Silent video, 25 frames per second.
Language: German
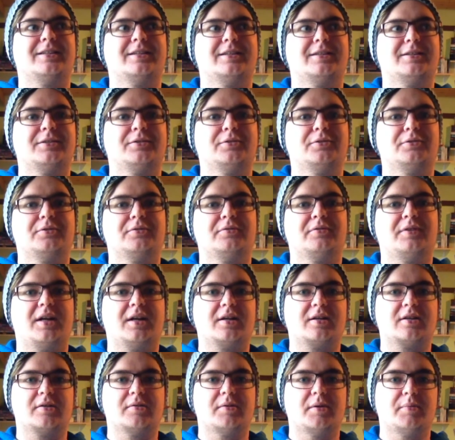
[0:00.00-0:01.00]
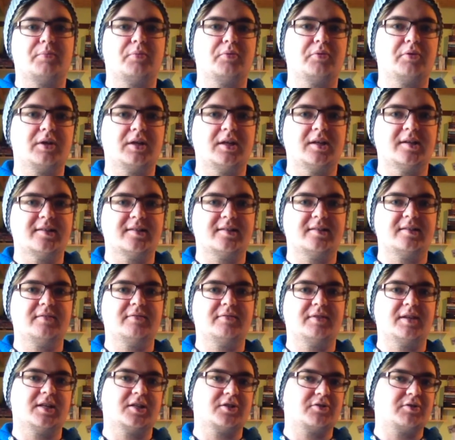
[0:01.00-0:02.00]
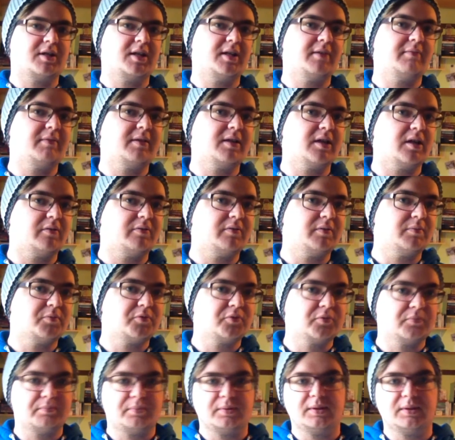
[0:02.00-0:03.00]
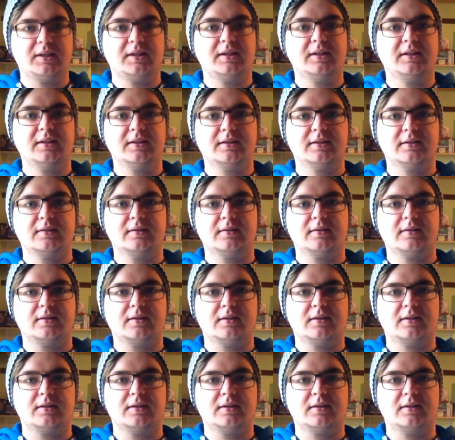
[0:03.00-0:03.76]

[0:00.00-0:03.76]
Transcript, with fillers: Und vielleicht auch mal Bücher lese, die vielleicht schon ewig auf dem Sub liegen